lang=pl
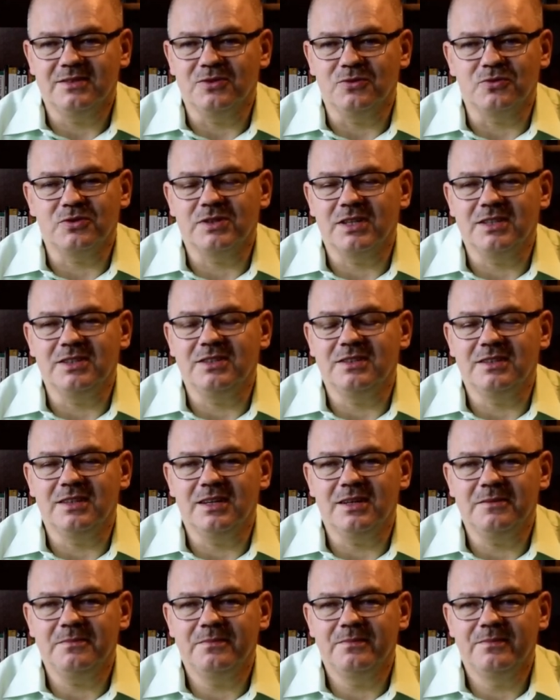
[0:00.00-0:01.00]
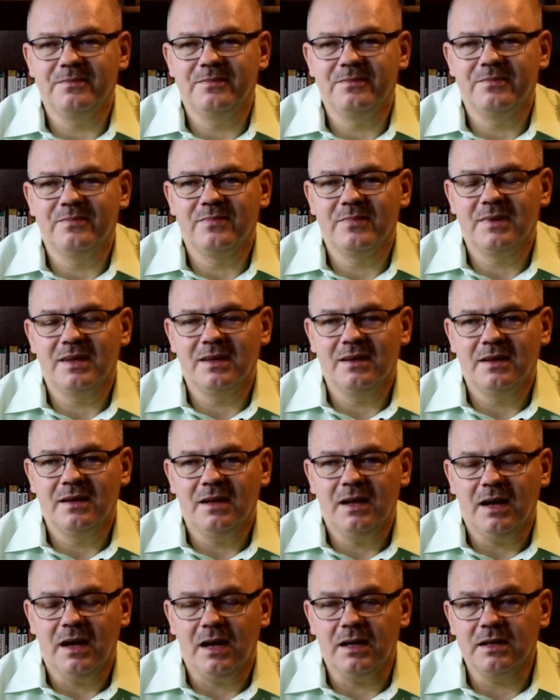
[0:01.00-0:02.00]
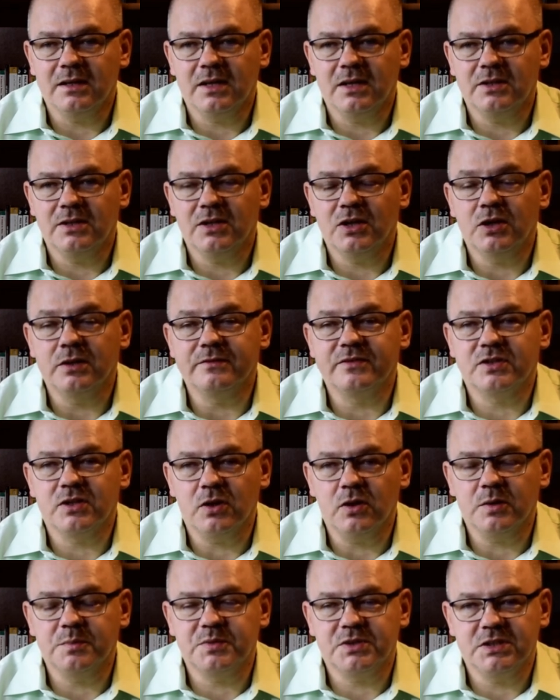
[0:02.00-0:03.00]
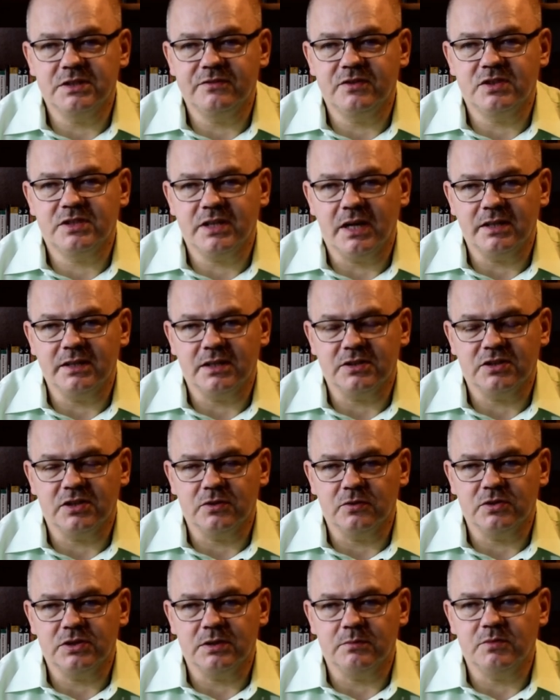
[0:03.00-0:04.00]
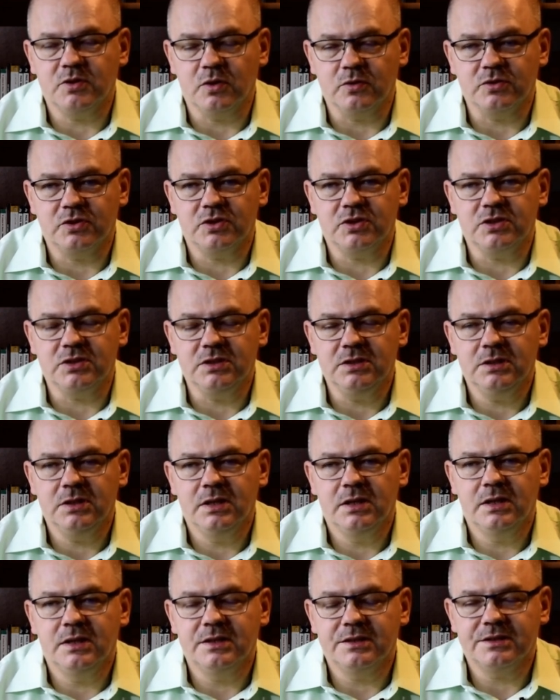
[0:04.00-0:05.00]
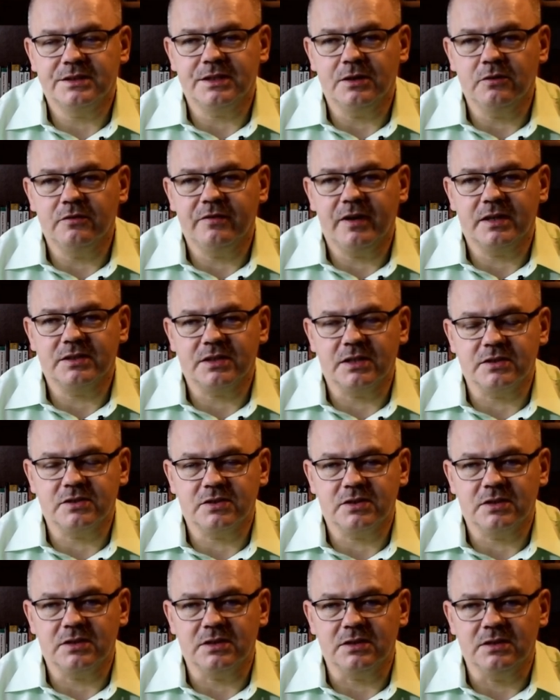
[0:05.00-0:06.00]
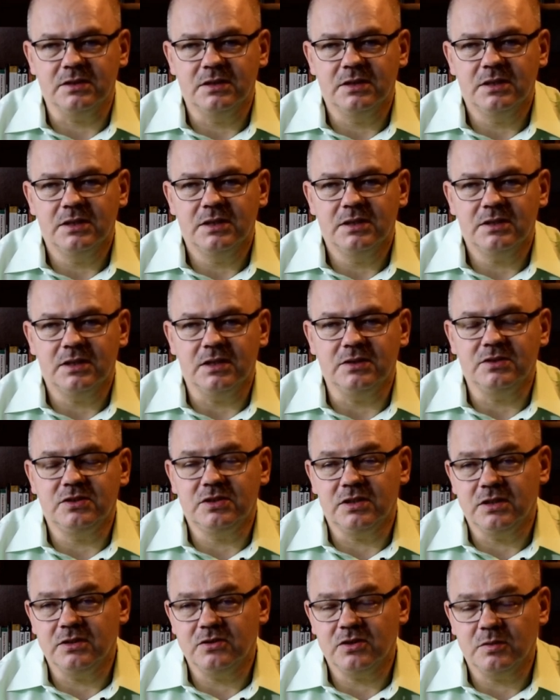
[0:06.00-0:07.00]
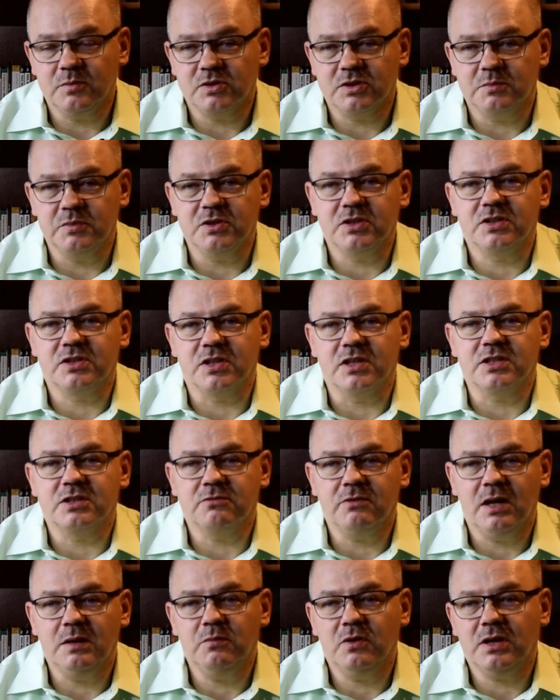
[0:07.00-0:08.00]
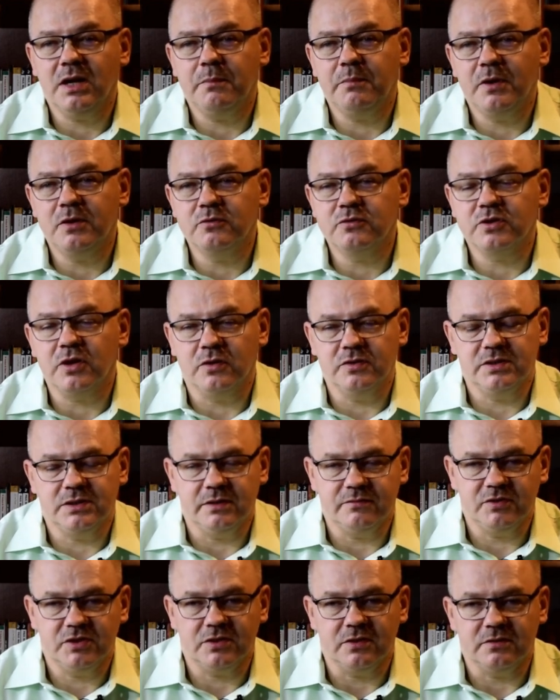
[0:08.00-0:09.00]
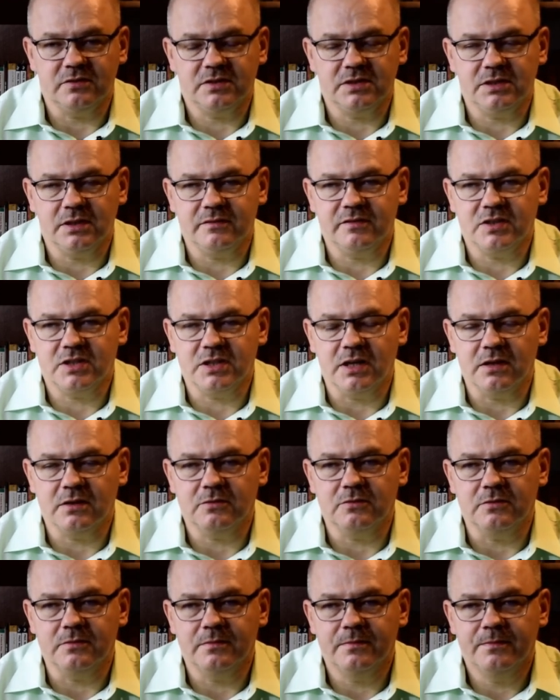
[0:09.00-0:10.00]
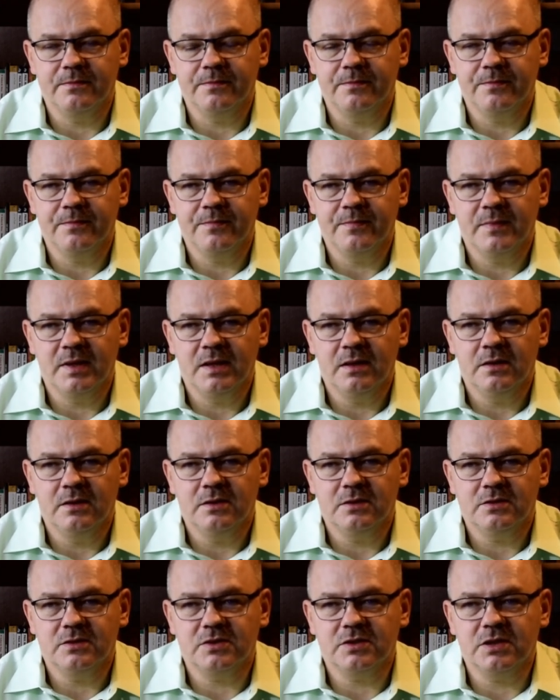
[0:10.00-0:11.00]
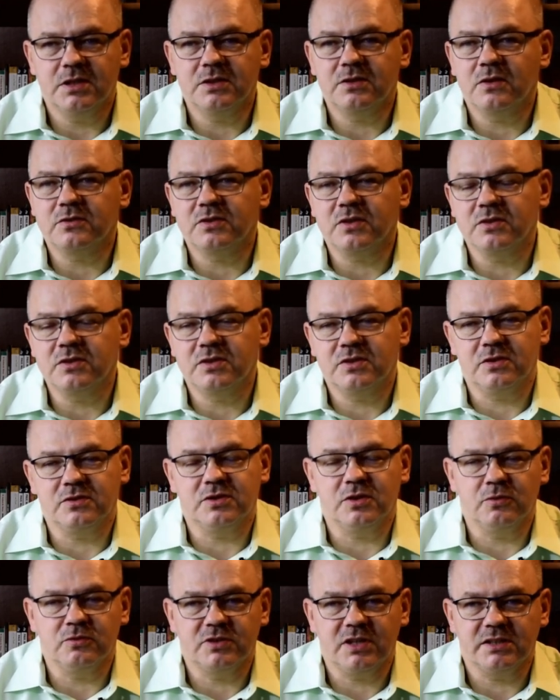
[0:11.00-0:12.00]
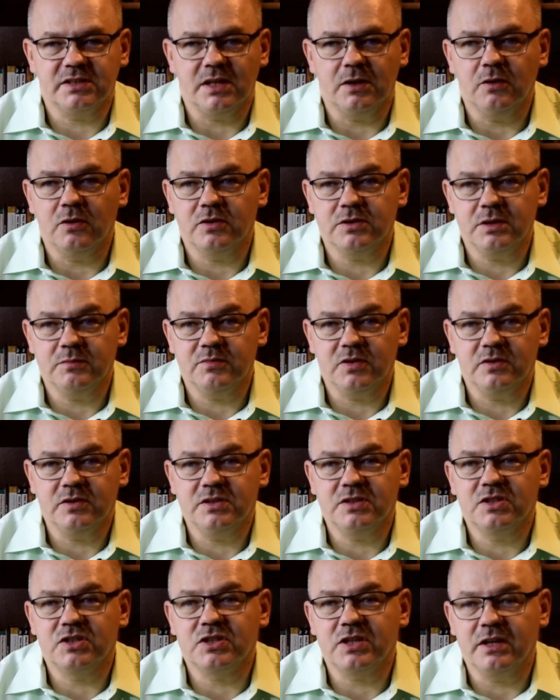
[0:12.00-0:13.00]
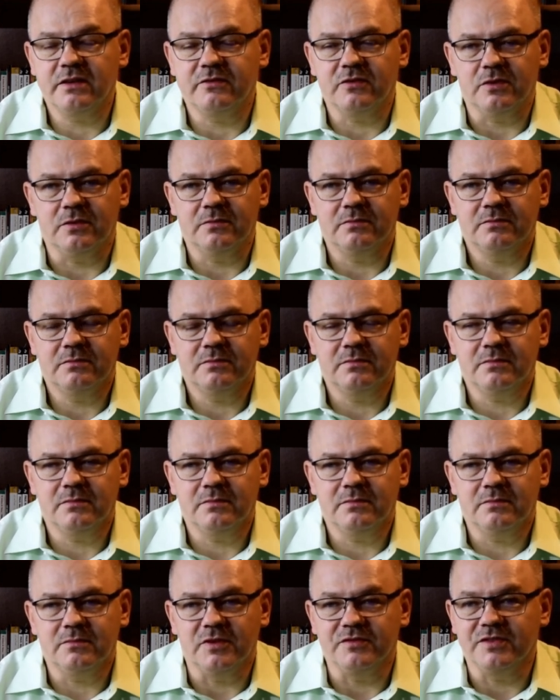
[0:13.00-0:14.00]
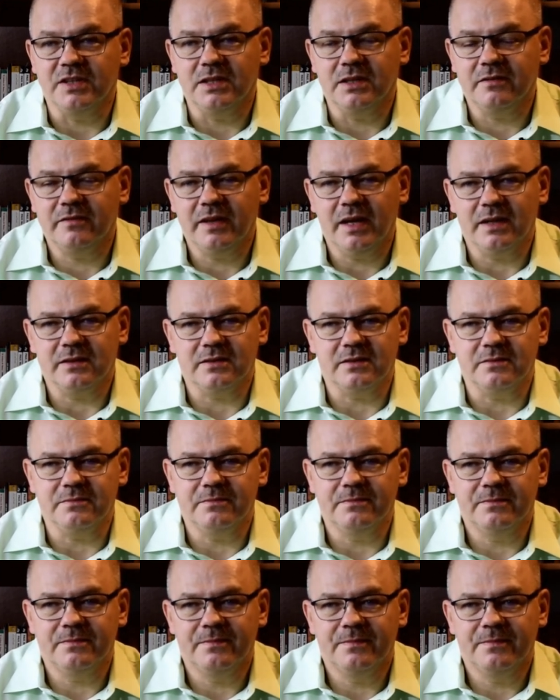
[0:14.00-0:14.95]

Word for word: różne inne. Ale kiedy jego wzrok przyzwyczaja się do ciemności, zauważa, że ten cień to może być krzesło albo kapelusz ojca wiszący na wieszaku. Że to coś, co się rusza za oknem, to jest drzewo, bo wieje wiatr.